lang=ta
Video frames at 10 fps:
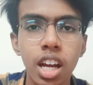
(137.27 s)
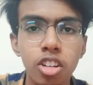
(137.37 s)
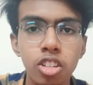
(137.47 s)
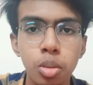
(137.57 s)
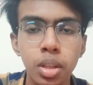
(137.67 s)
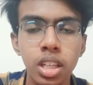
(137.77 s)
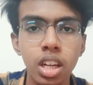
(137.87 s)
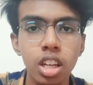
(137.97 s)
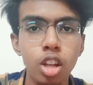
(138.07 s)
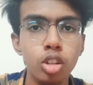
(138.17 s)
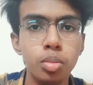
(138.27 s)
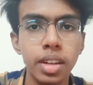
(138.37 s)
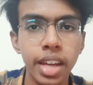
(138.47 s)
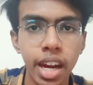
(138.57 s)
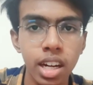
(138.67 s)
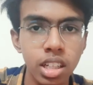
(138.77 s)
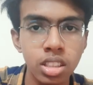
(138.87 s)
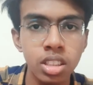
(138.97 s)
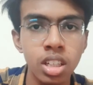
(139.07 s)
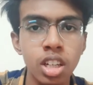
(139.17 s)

காரணம் வந்து பார்த்திங்கன்னா இதில் யூஸ் பண்ண கேரக்டர்ஸ்